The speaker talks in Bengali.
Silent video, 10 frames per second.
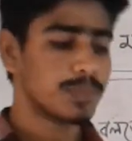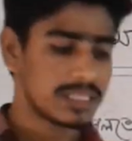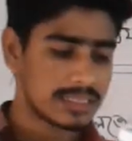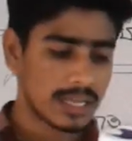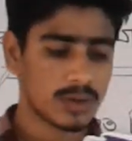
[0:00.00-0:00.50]

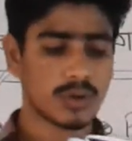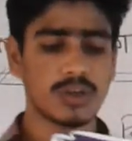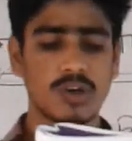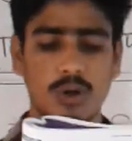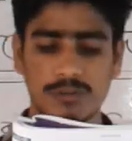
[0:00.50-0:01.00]

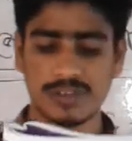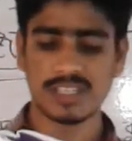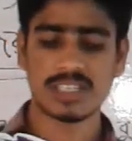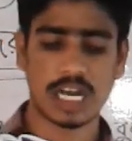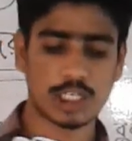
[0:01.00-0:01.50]
বিদ্যালয়
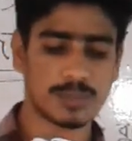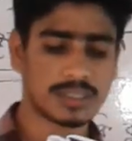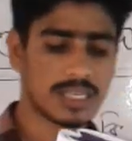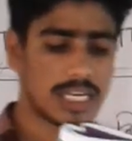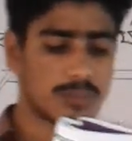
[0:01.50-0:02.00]
অফিস
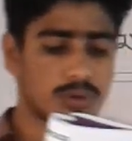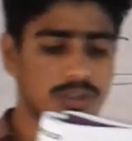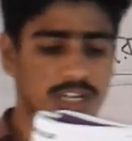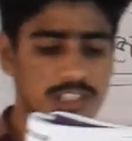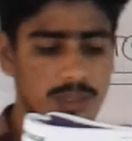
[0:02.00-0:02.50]
হাসপাতাল এবং
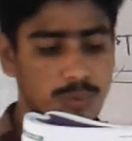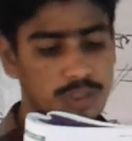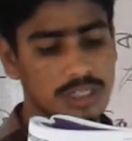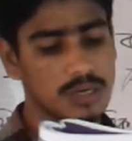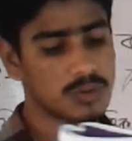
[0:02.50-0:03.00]
রাস্তা
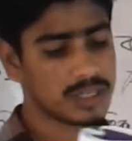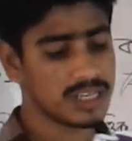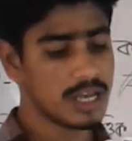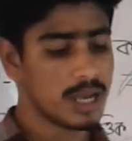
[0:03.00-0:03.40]
পরিষ্কার করে